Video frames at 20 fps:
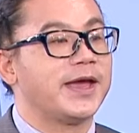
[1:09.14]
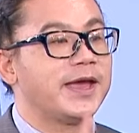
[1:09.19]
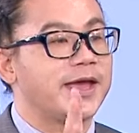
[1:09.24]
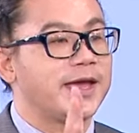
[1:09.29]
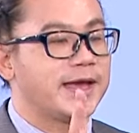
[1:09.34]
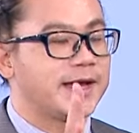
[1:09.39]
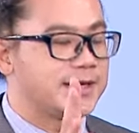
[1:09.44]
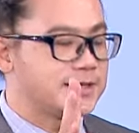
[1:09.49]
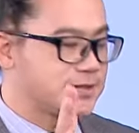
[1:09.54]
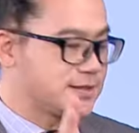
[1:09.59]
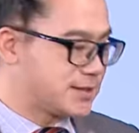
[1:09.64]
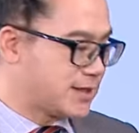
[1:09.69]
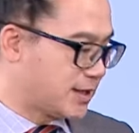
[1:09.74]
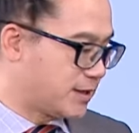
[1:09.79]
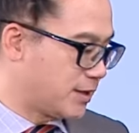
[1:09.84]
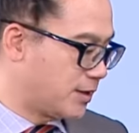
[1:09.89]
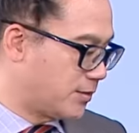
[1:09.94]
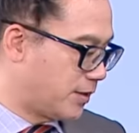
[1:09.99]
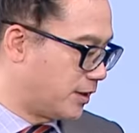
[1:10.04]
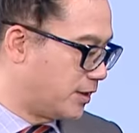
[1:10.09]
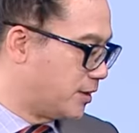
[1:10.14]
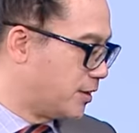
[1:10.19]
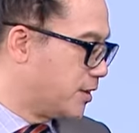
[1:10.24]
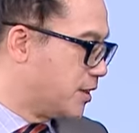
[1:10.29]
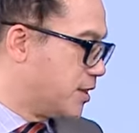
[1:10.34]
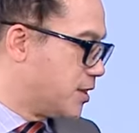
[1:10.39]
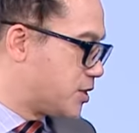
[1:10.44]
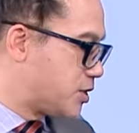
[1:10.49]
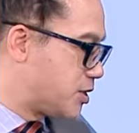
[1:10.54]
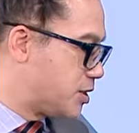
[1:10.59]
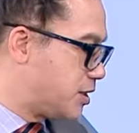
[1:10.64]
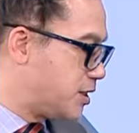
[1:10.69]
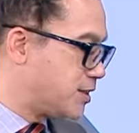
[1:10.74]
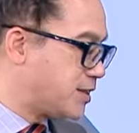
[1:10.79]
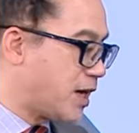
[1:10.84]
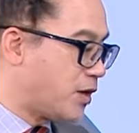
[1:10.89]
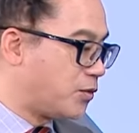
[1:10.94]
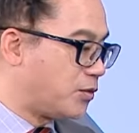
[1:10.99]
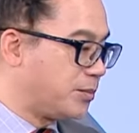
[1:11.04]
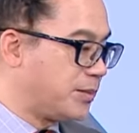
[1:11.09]
不对 ？AI 4大天王，实际
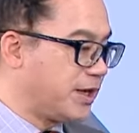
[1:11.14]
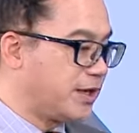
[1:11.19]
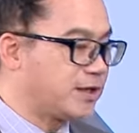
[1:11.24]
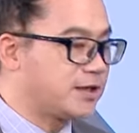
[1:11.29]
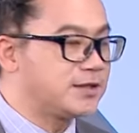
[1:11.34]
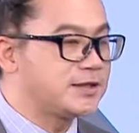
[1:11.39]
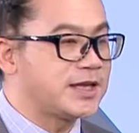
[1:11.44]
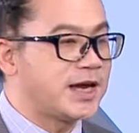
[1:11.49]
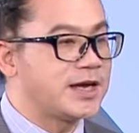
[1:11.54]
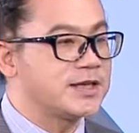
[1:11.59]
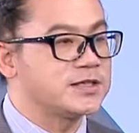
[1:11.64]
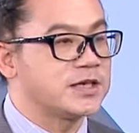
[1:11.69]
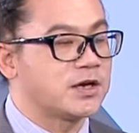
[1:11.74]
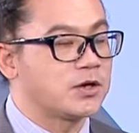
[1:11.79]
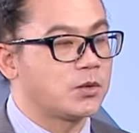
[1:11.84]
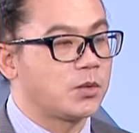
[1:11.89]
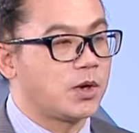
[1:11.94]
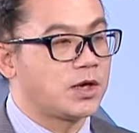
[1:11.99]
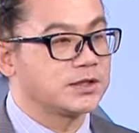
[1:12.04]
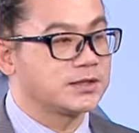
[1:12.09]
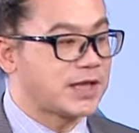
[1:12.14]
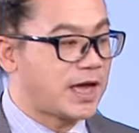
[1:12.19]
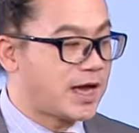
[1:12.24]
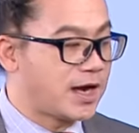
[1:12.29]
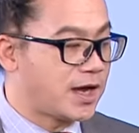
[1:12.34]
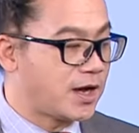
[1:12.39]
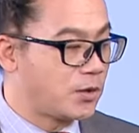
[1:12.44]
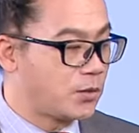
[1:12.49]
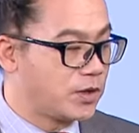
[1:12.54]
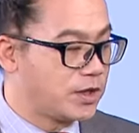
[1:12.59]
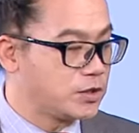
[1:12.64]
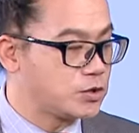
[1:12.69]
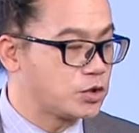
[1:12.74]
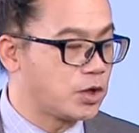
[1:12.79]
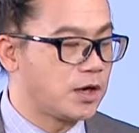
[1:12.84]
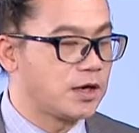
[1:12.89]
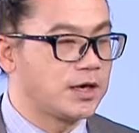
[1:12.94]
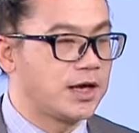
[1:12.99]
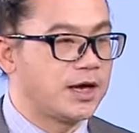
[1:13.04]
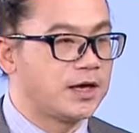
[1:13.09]
上我们也跟大家讲，广达啦、伟
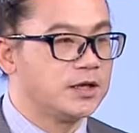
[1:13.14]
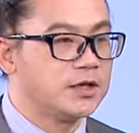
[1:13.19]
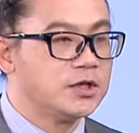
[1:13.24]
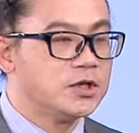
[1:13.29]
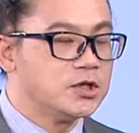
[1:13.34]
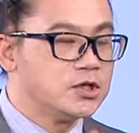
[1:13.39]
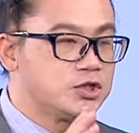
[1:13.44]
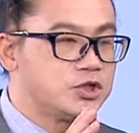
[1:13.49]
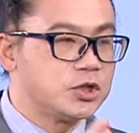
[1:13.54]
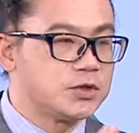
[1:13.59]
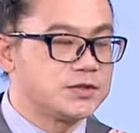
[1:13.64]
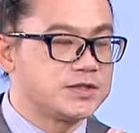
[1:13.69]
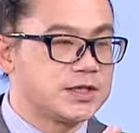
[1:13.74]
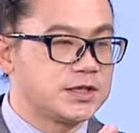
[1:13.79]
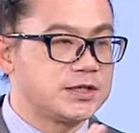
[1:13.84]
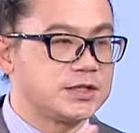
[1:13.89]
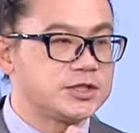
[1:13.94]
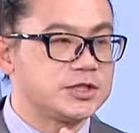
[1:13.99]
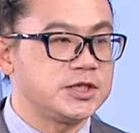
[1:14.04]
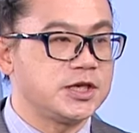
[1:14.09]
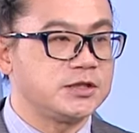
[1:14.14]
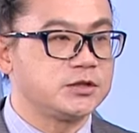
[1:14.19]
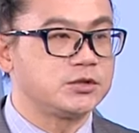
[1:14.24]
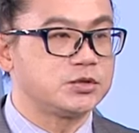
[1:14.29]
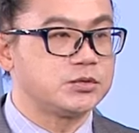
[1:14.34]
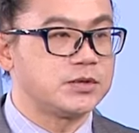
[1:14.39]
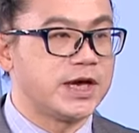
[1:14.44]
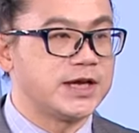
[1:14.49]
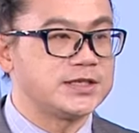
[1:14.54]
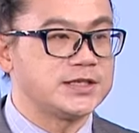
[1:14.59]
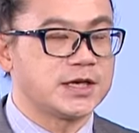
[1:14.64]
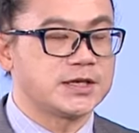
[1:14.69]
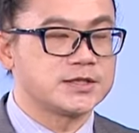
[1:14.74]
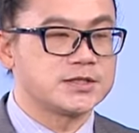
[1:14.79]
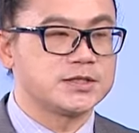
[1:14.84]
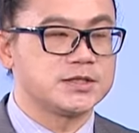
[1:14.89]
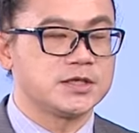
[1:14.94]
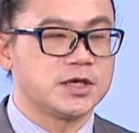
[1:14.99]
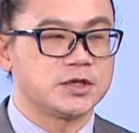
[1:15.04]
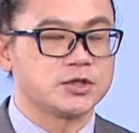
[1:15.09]
创啦，就整个线图来讲，
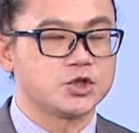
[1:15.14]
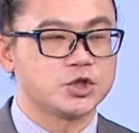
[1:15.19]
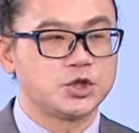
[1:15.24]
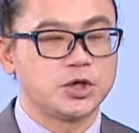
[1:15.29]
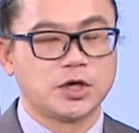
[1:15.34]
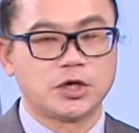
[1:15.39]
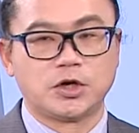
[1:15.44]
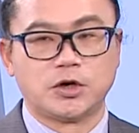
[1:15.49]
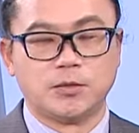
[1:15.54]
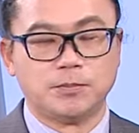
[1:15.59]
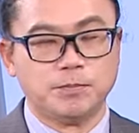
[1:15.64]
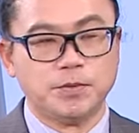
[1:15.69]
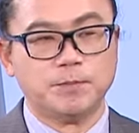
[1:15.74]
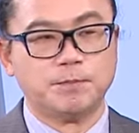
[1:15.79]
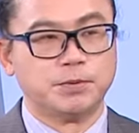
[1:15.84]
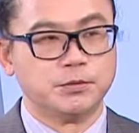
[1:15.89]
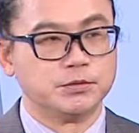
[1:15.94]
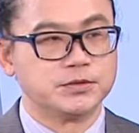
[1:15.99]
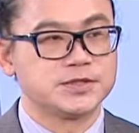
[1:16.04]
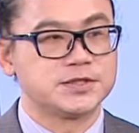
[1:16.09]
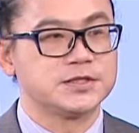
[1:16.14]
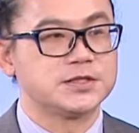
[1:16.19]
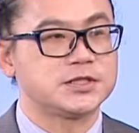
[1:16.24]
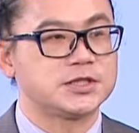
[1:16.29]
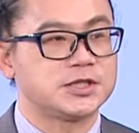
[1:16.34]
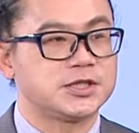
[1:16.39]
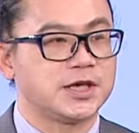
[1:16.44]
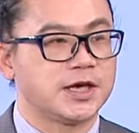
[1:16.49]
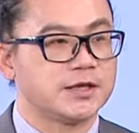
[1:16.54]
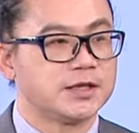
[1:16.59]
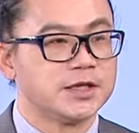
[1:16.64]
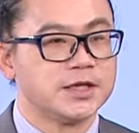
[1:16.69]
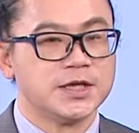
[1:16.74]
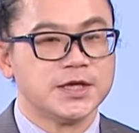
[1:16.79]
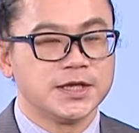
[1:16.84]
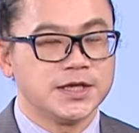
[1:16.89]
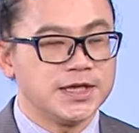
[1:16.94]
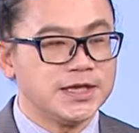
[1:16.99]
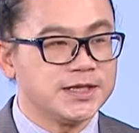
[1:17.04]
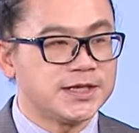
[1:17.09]
只要缺口不补之前，
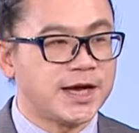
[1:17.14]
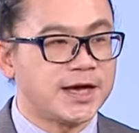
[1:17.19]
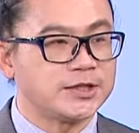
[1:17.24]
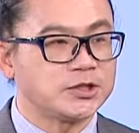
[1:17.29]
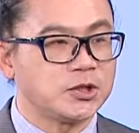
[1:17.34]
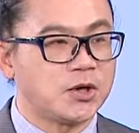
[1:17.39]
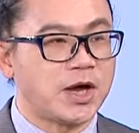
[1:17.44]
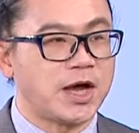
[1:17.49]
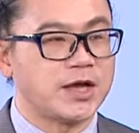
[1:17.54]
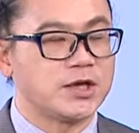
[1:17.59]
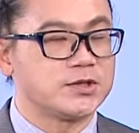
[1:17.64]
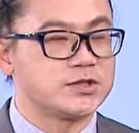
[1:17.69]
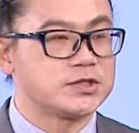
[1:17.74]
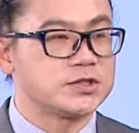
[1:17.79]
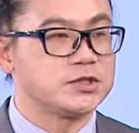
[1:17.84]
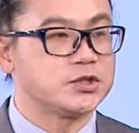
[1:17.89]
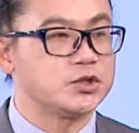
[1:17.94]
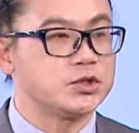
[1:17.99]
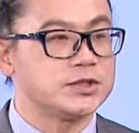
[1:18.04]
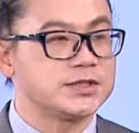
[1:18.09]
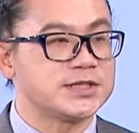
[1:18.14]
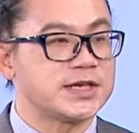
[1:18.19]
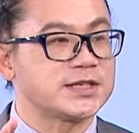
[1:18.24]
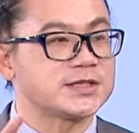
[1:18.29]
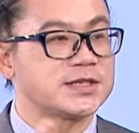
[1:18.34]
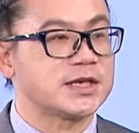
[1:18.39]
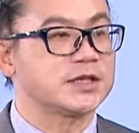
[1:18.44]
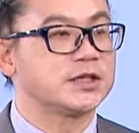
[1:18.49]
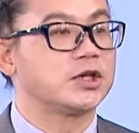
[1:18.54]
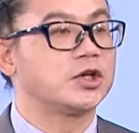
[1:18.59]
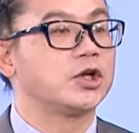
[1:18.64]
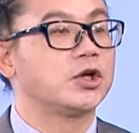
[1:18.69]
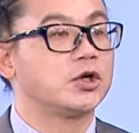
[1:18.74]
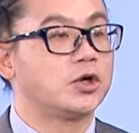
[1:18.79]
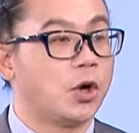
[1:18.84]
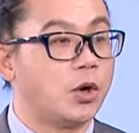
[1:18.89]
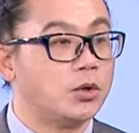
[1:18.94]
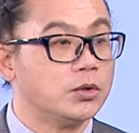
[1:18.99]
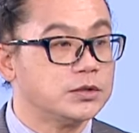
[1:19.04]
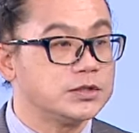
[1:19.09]
应该都还有持续上涨的一个
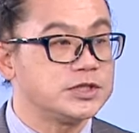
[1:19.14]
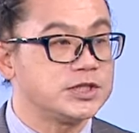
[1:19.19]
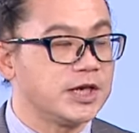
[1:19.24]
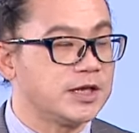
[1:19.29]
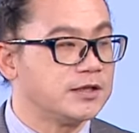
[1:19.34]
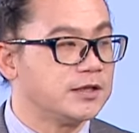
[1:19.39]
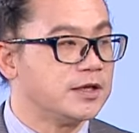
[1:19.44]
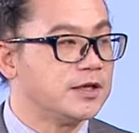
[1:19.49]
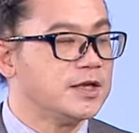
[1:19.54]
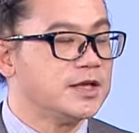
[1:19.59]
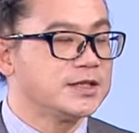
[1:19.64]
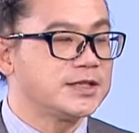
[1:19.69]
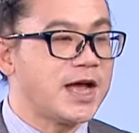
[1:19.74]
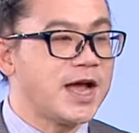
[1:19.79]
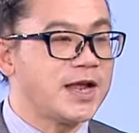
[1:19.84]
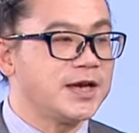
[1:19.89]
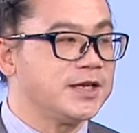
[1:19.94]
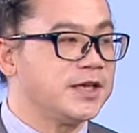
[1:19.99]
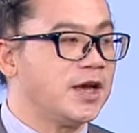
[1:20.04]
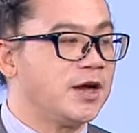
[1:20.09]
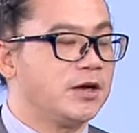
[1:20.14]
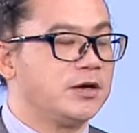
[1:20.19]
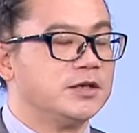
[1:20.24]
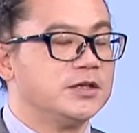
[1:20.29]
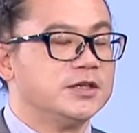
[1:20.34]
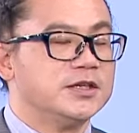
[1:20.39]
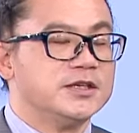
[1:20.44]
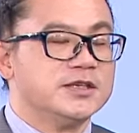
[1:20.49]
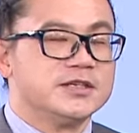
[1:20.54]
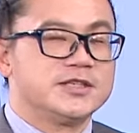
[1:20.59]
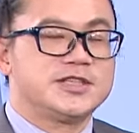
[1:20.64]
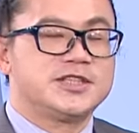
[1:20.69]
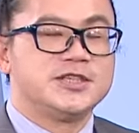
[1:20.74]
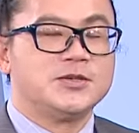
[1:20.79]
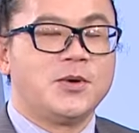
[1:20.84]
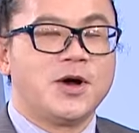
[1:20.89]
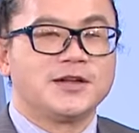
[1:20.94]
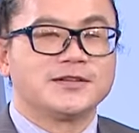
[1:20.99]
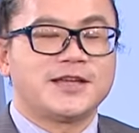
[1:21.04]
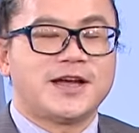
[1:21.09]
空间。当然，你要
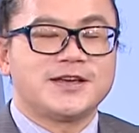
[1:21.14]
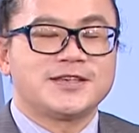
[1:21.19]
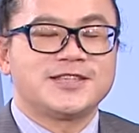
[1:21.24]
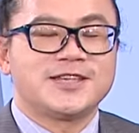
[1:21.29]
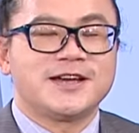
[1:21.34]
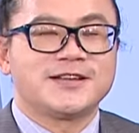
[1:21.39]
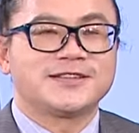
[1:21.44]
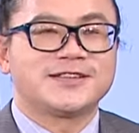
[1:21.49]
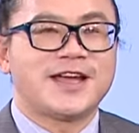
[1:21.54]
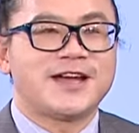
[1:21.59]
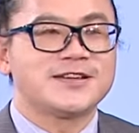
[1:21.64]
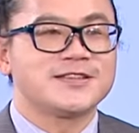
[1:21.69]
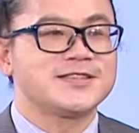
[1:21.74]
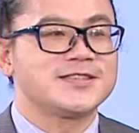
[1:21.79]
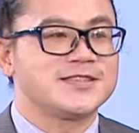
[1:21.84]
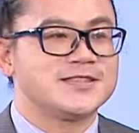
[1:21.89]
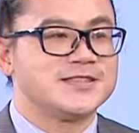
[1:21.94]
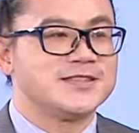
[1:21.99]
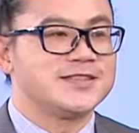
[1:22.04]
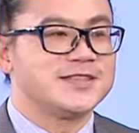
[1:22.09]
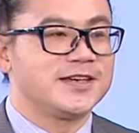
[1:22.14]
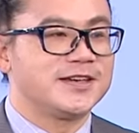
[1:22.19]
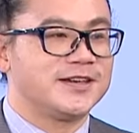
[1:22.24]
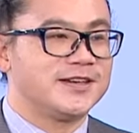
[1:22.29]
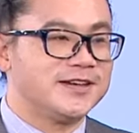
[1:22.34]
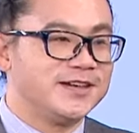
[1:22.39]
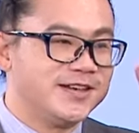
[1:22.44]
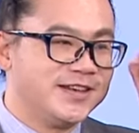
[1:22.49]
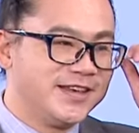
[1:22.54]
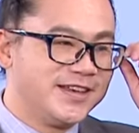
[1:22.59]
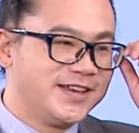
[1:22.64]
希望它像当时这个。